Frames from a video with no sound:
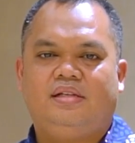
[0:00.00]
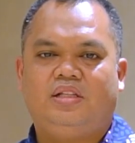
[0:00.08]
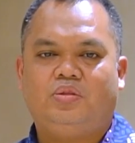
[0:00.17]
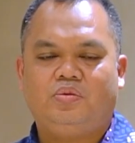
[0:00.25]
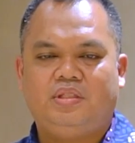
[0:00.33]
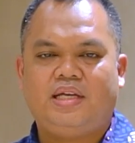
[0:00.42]

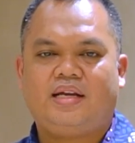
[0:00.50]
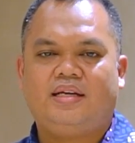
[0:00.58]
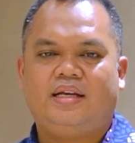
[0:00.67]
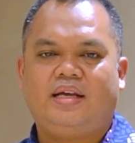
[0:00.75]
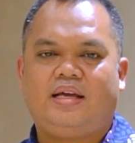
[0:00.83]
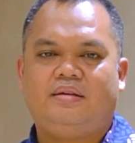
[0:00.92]

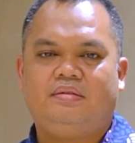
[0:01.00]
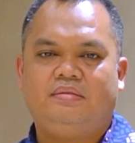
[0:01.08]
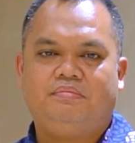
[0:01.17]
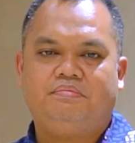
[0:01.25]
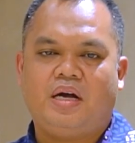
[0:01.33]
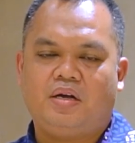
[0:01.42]
ditunjang
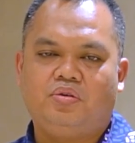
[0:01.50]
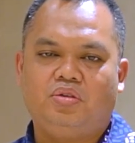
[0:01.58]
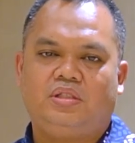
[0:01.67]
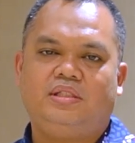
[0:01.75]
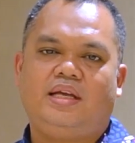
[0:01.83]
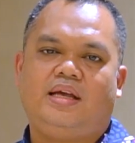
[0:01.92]
dengan
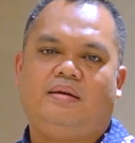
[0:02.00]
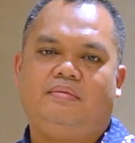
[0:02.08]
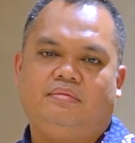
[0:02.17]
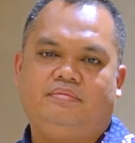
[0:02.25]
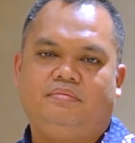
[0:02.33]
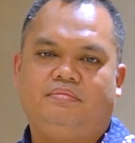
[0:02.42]

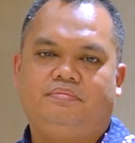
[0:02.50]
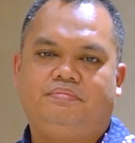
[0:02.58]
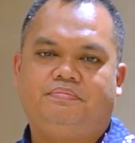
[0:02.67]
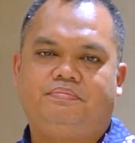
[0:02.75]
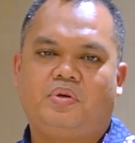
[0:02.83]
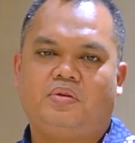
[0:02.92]
bagusnya
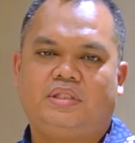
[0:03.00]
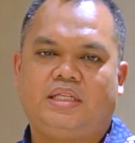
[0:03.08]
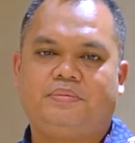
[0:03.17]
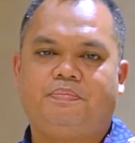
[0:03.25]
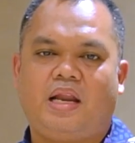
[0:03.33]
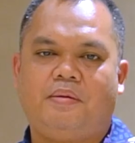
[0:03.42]

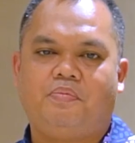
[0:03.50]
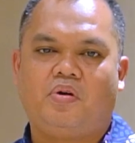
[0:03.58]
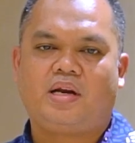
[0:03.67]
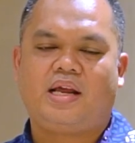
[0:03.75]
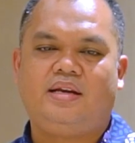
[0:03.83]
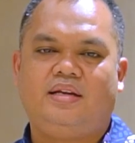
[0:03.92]
proses
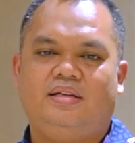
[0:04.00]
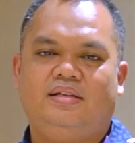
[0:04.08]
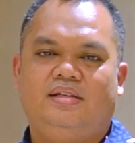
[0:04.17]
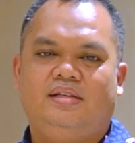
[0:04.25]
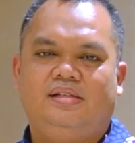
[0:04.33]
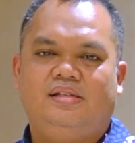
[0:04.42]
pelaporan
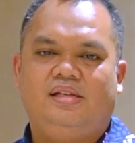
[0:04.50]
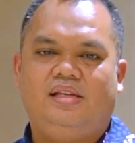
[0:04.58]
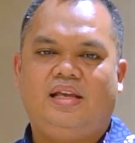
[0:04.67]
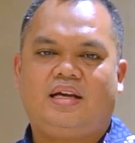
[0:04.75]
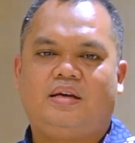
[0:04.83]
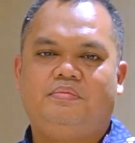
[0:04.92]

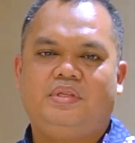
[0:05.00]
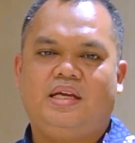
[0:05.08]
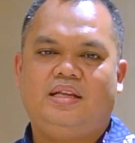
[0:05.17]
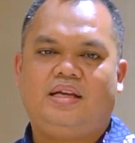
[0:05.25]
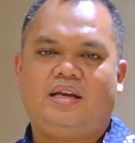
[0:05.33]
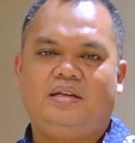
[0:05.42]
ini akan
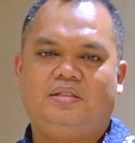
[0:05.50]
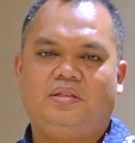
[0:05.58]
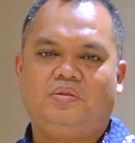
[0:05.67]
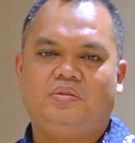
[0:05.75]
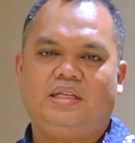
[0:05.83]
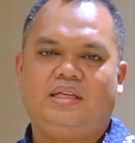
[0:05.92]
menjadikan
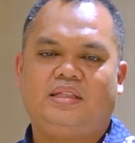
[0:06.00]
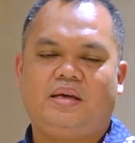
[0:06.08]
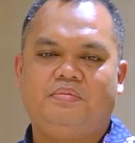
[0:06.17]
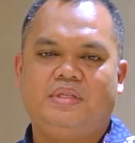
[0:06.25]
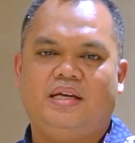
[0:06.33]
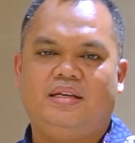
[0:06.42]
institusi
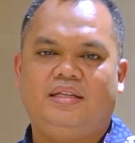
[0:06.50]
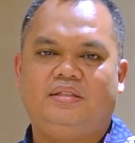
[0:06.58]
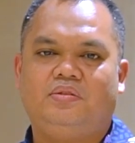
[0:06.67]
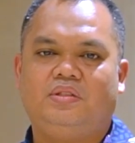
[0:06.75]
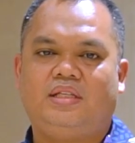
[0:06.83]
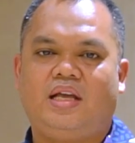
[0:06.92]
kita menjadi
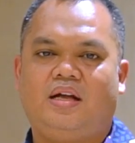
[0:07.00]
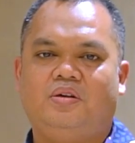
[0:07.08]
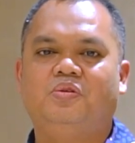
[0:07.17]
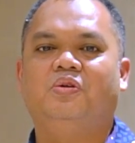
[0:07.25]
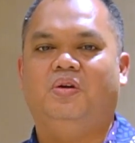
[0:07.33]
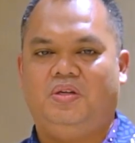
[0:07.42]
institusi
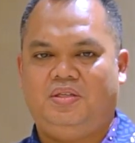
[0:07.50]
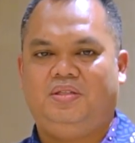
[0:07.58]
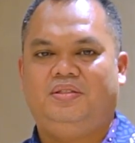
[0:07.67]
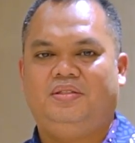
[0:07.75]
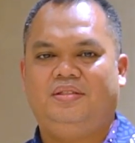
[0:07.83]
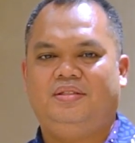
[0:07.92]
yang unggul.
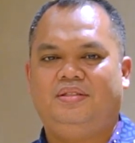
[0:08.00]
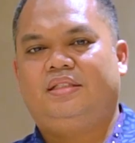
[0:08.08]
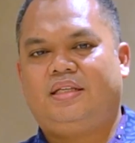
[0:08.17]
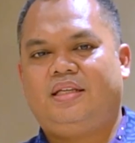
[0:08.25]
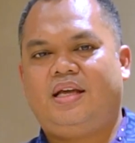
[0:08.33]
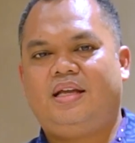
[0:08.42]

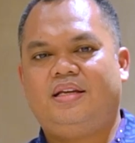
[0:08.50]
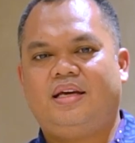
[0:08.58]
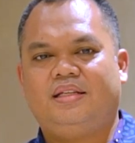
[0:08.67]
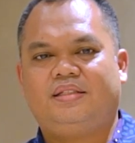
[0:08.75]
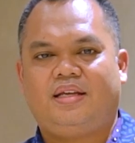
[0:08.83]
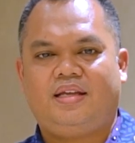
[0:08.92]
Sekian
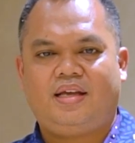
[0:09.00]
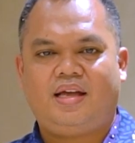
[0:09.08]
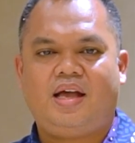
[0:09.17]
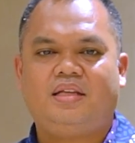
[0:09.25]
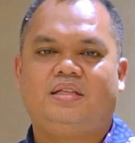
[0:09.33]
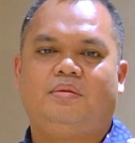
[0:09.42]
dari
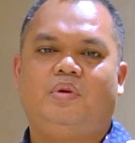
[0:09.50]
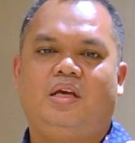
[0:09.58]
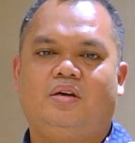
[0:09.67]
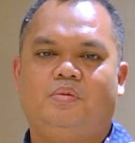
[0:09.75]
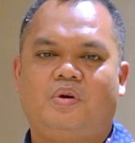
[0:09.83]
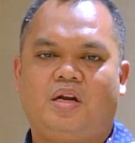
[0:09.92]
saya.
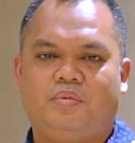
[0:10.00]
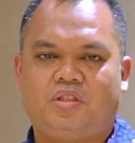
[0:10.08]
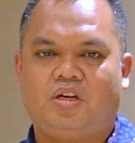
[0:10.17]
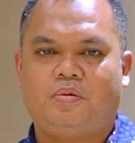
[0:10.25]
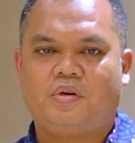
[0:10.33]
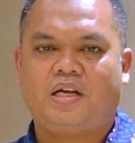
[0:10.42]
Assalamualaikum
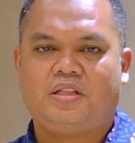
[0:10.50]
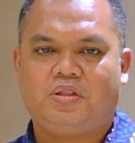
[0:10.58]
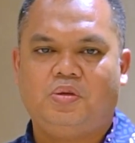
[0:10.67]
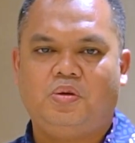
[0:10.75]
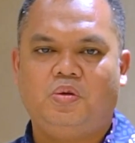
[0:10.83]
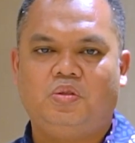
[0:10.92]
warahmatullahi
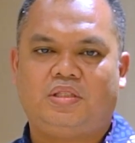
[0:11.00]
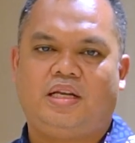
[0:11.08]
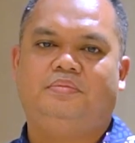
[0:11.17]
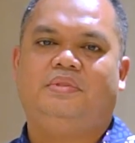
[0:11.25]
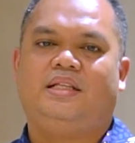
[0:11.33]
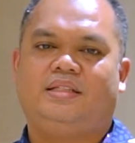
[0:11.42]
wabarakatuh.
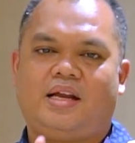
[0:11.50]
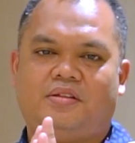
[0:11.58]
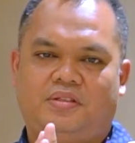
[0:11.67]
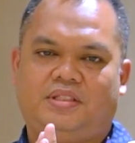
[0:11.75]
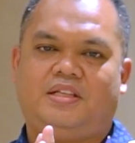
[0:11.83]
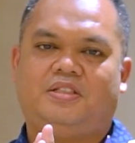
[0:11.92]
Salam sejahtera
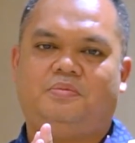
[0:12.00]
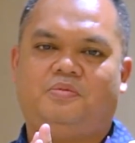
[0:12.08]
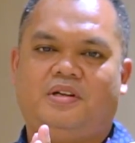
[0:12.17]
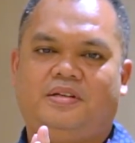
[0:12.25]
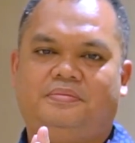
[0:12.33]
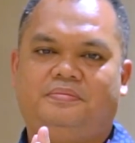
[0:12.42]
untuk kita
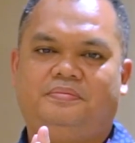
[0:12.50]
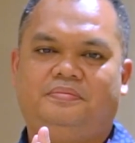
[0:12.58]
semua.